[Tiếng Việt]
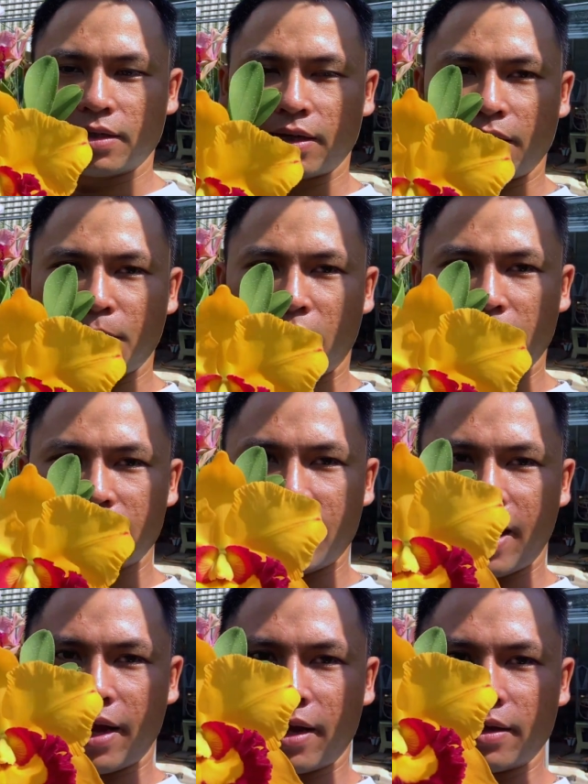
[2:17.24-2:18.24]
cái bệt
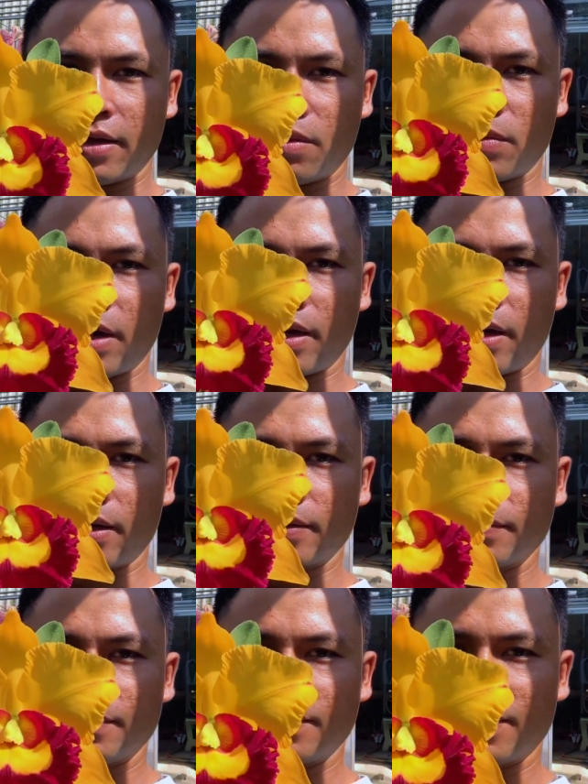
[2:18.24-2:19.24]
vàng ở trong đây nè,
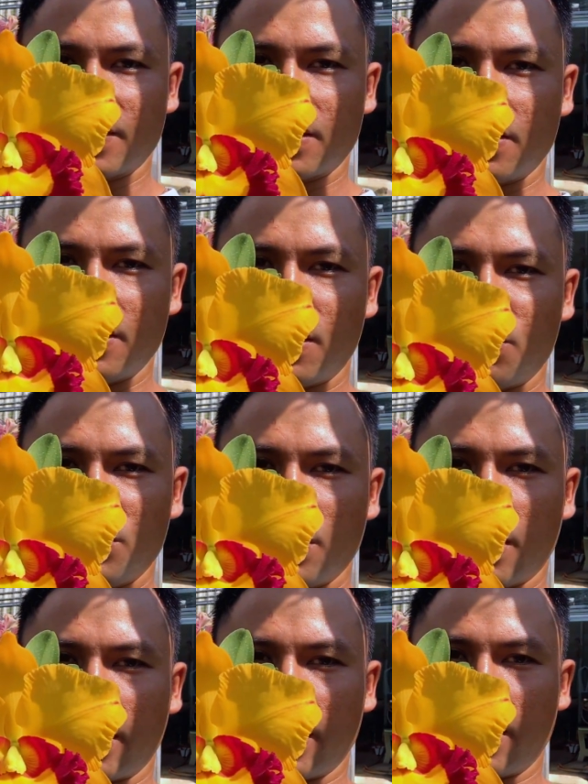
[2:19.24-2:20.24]
nó giống như
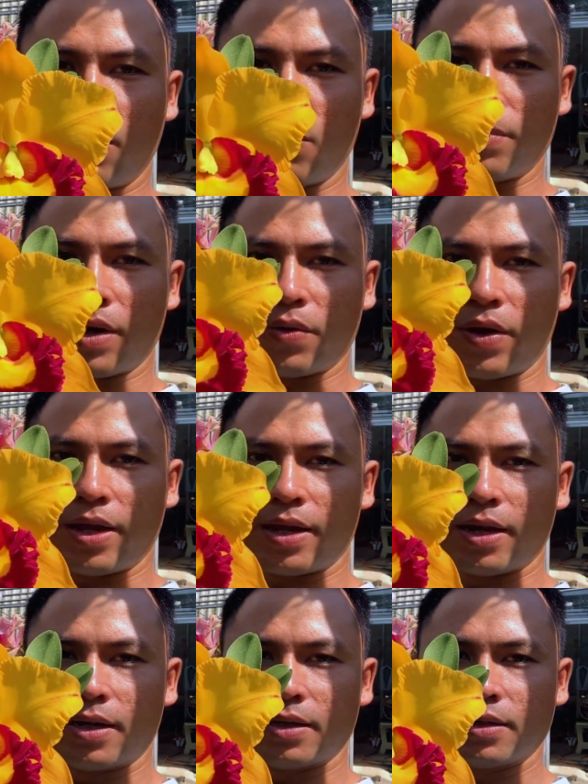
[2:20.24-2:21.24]
là cái râu ông già Noel
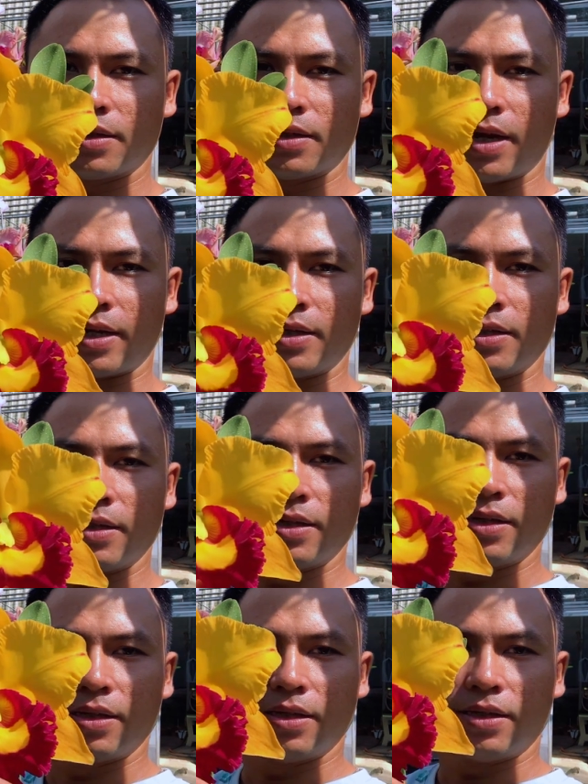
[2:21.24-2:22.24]
vậy đó. Đây,
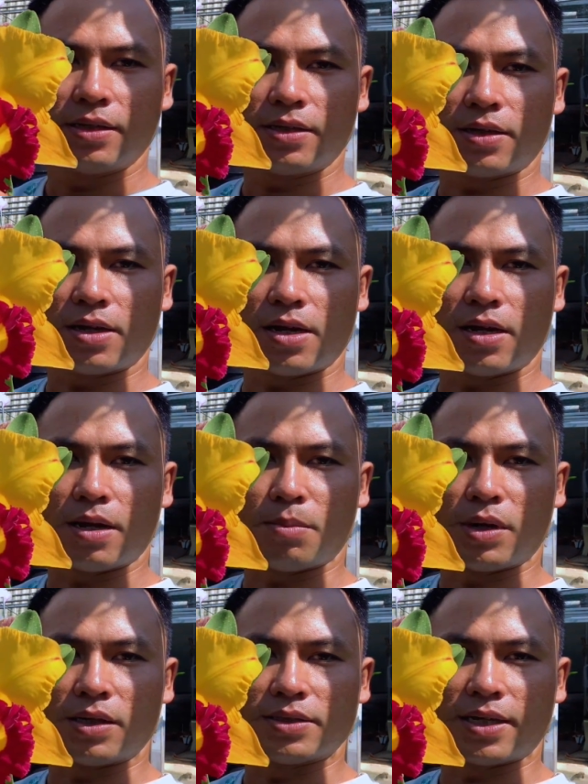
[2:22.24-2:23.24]
cho nên là
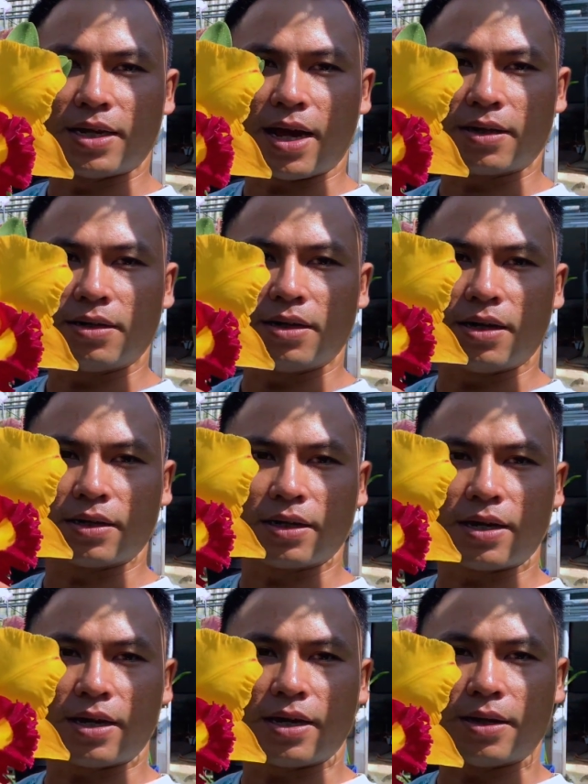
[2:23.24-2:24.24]
mình sẽ đặt nó là cái
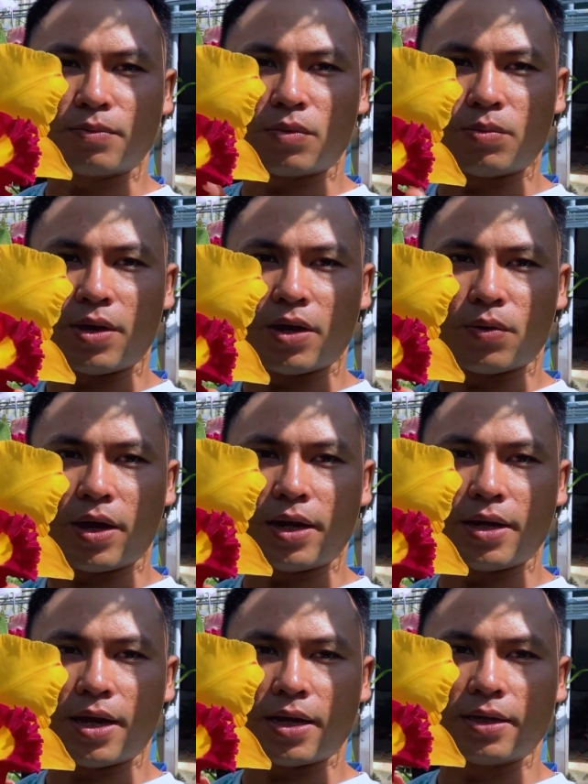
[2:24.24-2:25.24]
cây ông già
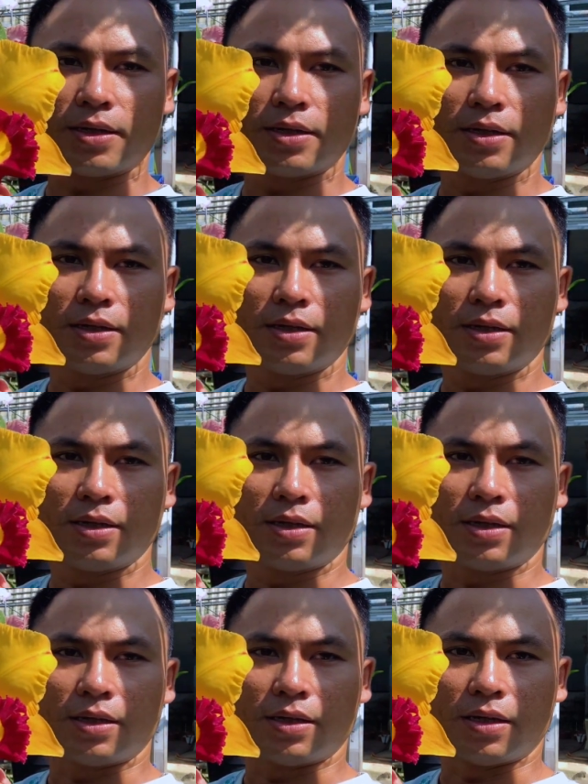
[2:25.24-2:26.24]
Noel nha.
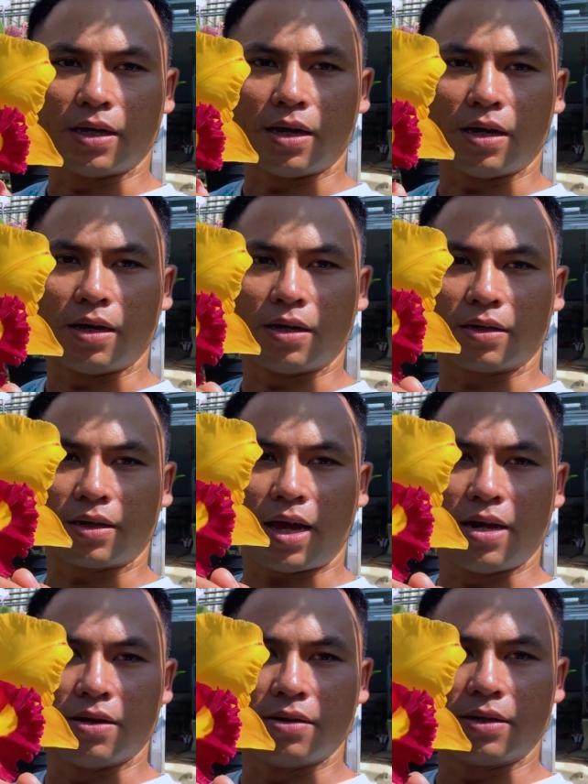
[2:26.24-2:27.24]
Thì
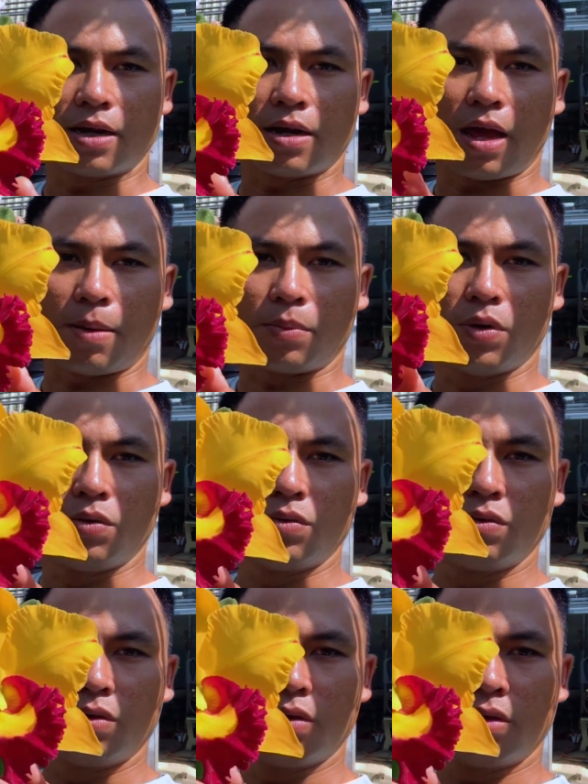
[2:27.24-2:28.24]
cái lưỡi rất là đẹp luôn,
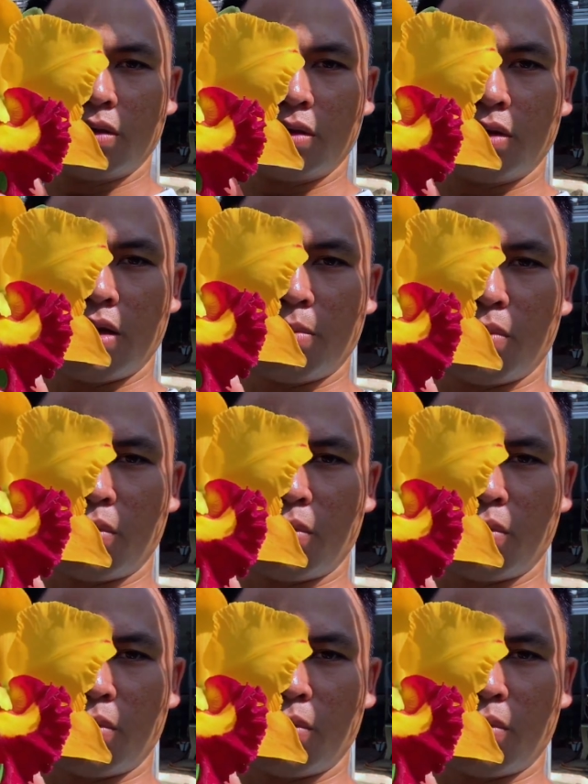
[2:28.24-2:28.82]
với